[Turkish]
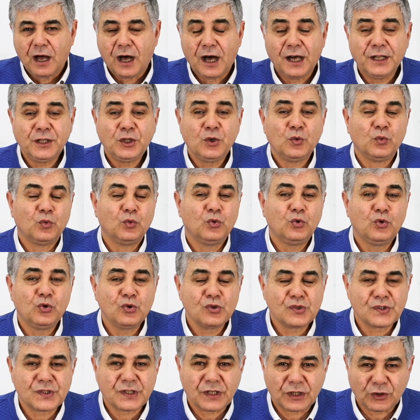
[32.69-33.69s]
Hadi
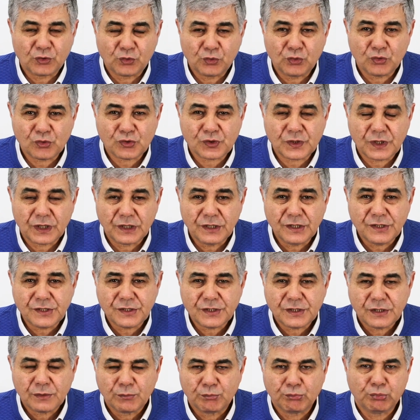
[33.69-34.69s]
ürün
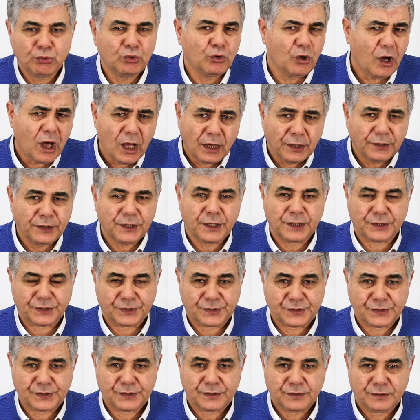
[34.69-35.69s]
satıyorsanız bunu
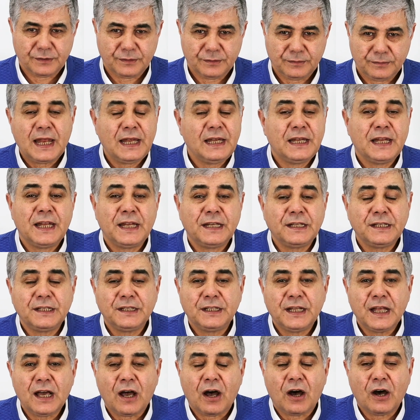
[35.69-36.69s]
anlarız.
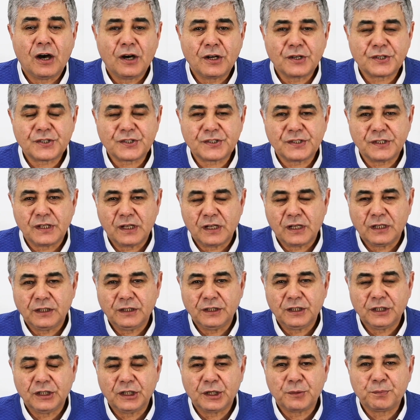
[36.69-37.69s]
Ellerinde ağır
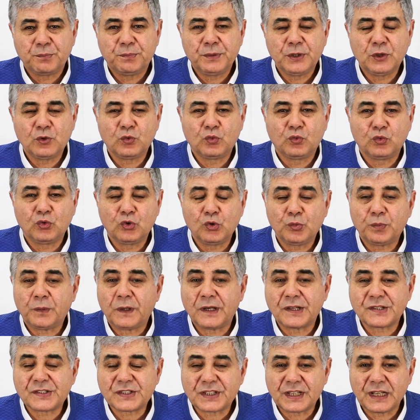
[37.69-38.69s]
silahlarla bir
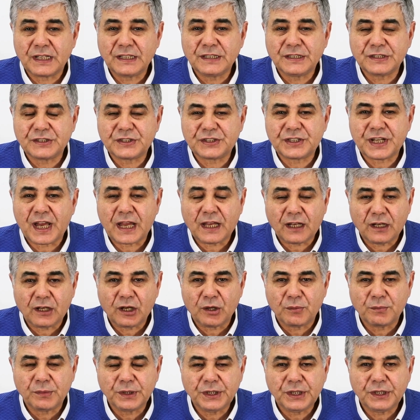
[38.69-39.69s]
grup askerin
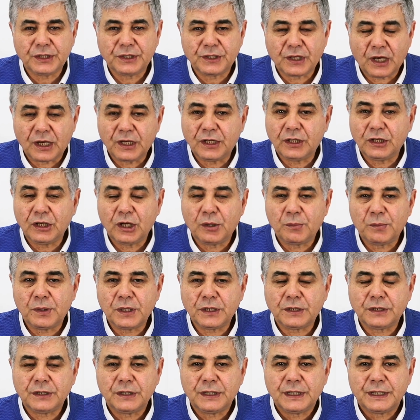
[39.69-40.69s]
reklamını
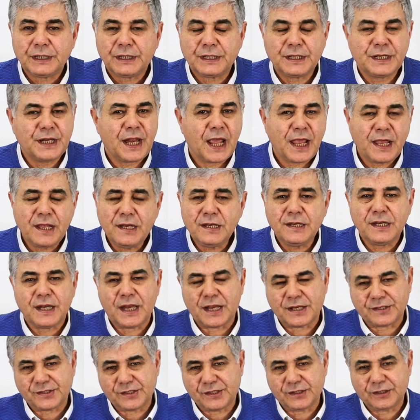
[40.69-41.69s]
yayınlamak neyin
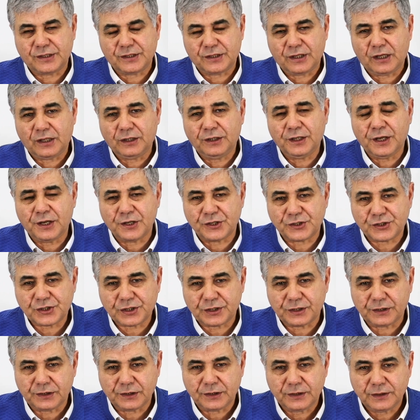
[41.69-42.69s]
nesidir Allah
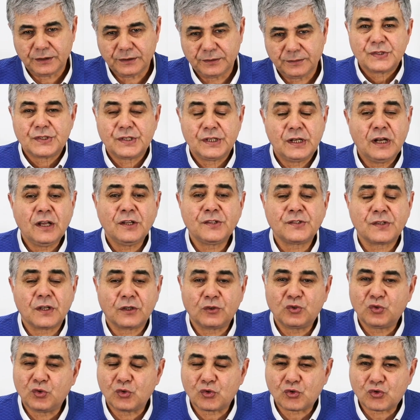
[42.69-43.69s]
aşkına? Silah
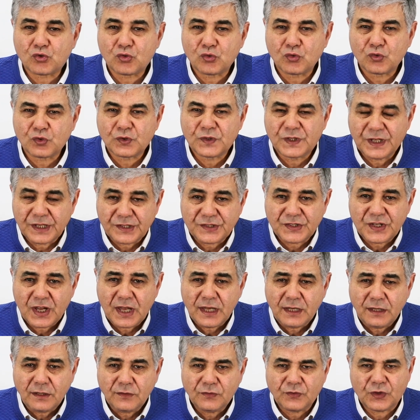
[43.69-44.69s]
satıyorsunuz
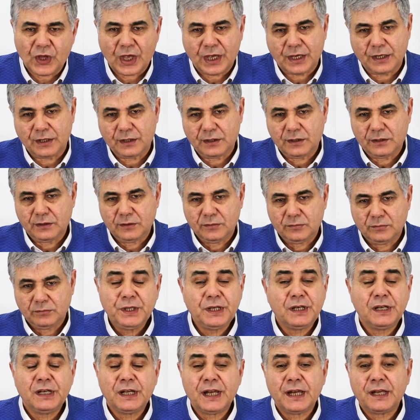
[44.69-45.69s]
dese değil.
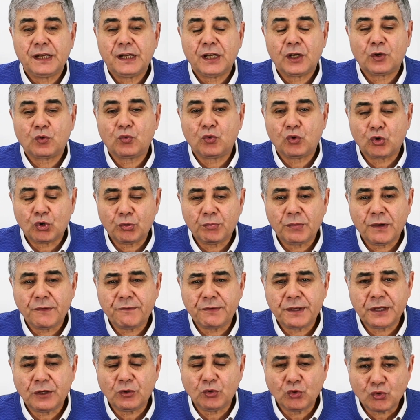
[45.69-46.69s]
Birilerine
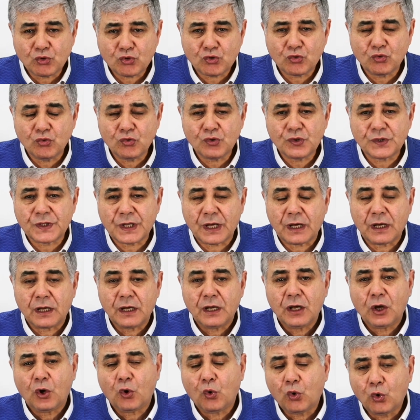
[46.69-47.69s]
koruma veriyorsunuz
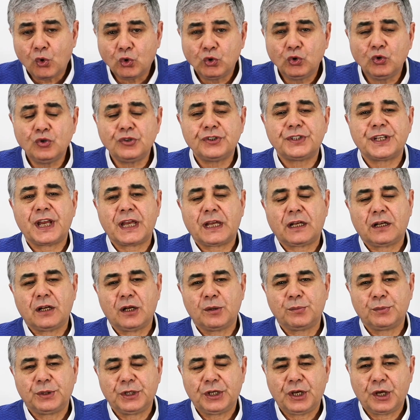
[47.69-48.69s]
da onun
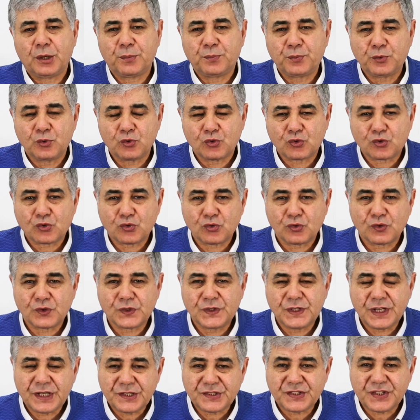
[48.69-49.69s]
reklamını
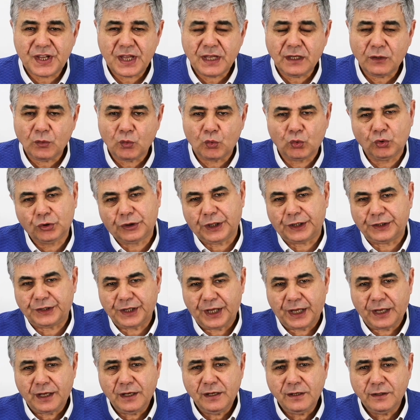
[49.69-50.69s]
yapıyorsunuz desek o da
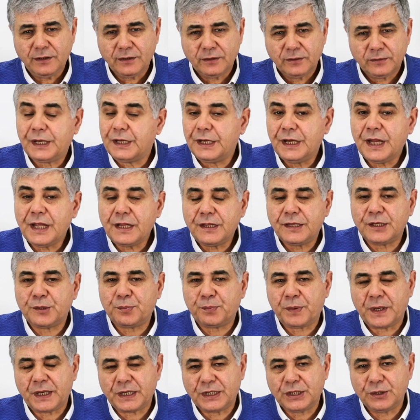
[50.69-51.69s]
değil. E
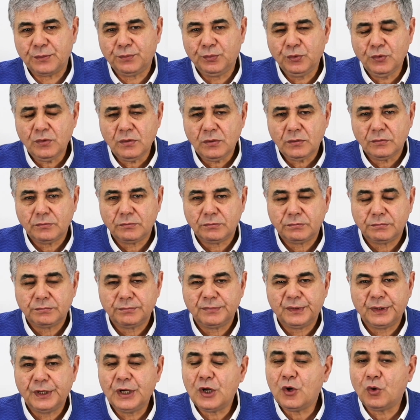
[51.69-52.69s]
nedir peki bu?
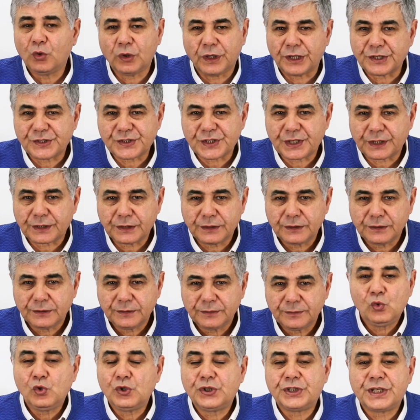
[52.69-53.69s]
Ne olacak?
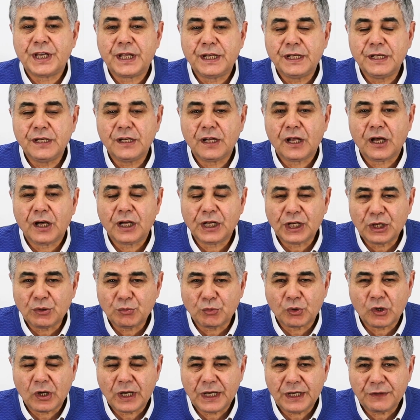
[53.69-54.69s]
Ülkenin ana
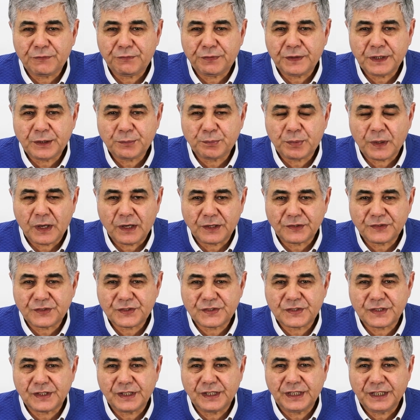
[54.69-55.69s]
muhalefet
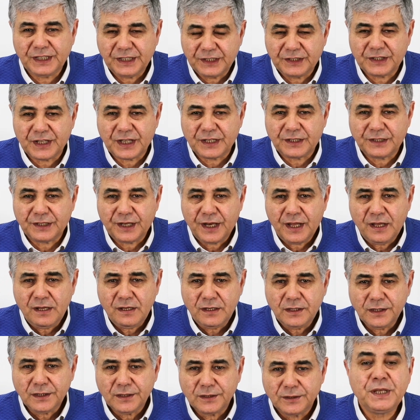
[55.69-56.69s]
partisi
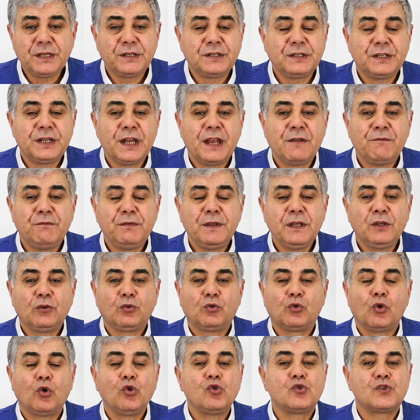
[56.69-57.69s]
liderine bir
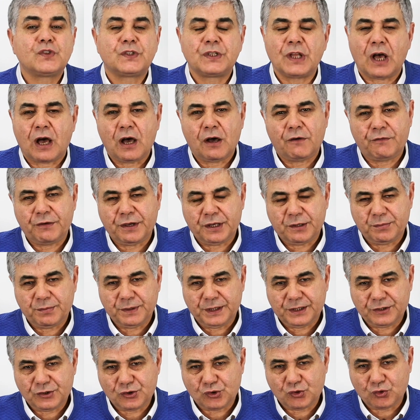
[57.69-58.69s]
nevi gözdağı
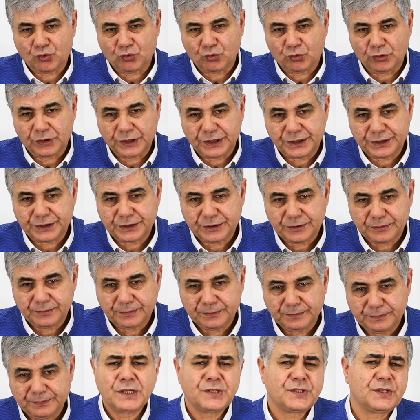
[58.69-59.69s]
vermek istiyorlar.
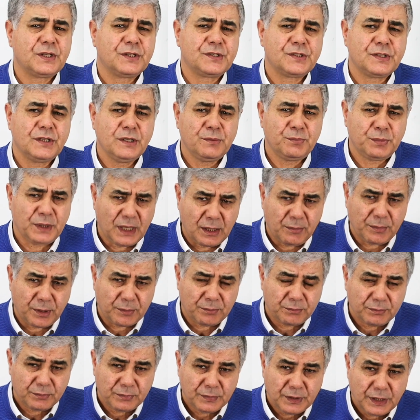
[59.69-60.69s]
Başkasını
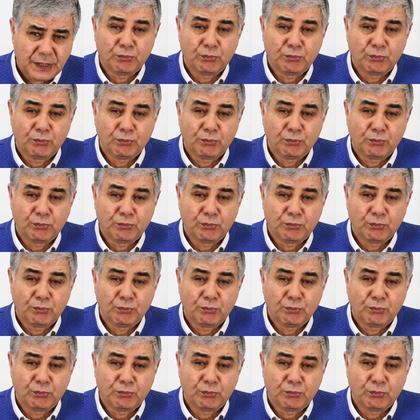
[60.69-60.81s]
bilemem.